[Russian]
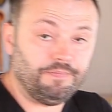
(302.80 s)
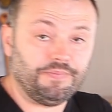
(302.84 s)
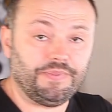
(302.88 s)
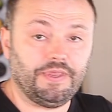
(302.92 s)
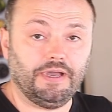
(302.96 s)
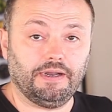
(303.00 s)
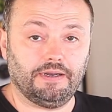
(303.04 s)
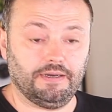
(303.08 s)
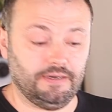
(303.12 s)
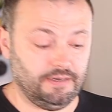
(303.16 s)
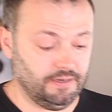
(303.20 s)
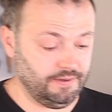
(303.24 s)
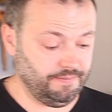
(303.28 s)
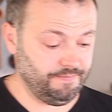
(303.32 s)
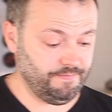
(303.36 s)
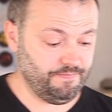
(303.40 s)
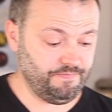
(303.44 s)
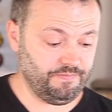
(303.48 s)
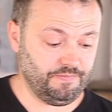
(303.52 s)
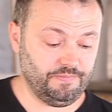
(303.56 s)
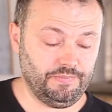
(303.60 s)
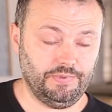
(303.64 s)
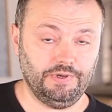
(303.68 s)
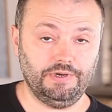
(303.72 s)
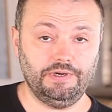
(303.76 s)
Так,
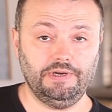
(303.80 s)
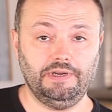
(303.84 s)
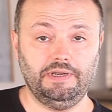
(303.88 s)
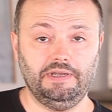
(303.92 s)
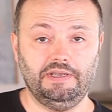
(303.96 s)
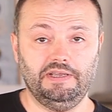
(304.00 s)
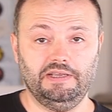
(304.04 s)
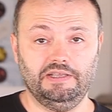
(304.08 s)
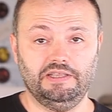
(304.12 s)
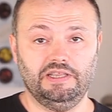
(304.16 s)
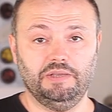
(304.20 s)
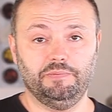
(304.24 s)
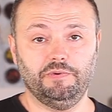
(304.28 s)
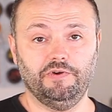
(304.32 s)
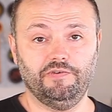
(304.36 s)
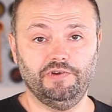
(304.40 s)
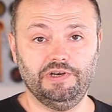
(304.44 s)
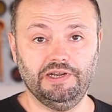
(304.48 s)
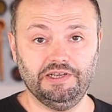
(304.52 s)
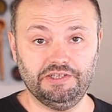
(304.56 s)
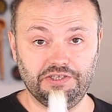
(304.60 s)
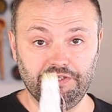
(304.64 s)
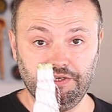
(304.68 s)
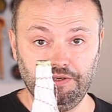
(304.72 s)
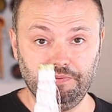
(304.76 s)
пора
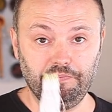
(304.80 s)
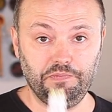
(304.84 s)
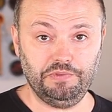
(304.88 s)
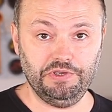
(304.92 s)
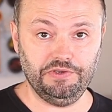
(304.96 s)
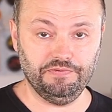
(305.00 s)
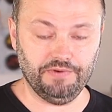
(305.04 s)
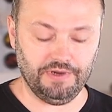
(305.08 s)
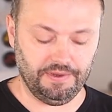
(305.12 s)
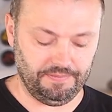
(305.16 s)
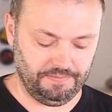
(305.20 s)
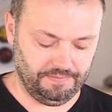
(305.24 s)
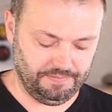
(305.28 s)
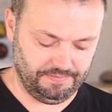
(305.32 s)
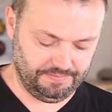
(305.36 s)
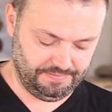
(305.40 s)
добавлять пиво.